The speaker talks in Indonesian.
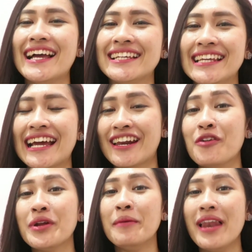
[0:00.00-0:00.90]
lagi
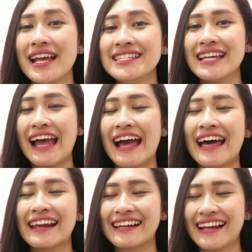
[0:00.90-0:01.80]
karena udah
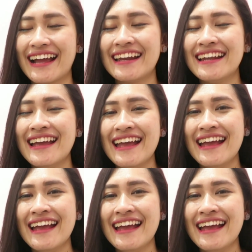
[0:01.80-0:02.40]
belajar ya kan